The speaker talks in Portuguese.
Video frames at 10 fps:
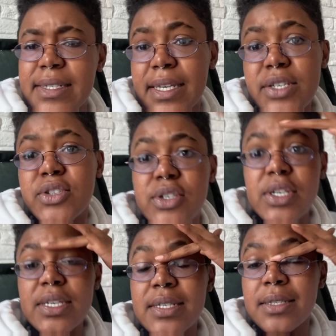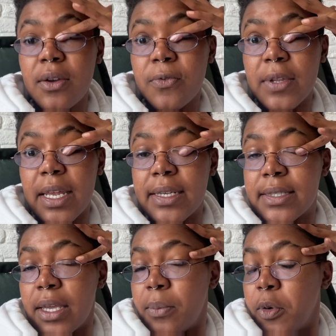seis dias que eu
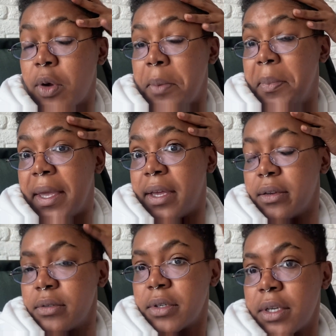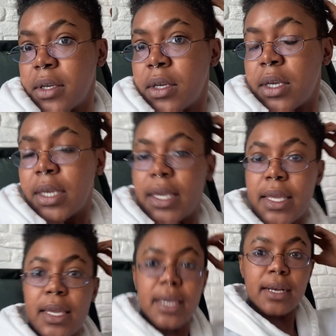finalizei o meu cabelo
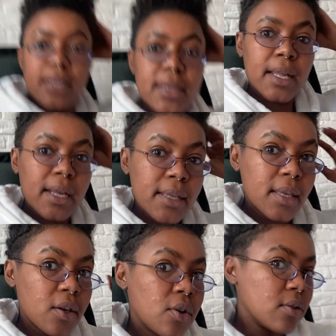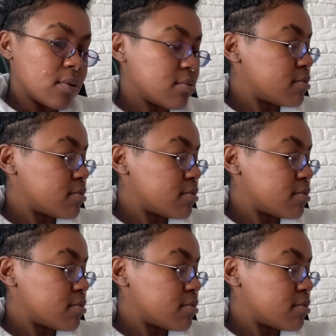e ele tá aqui, ó,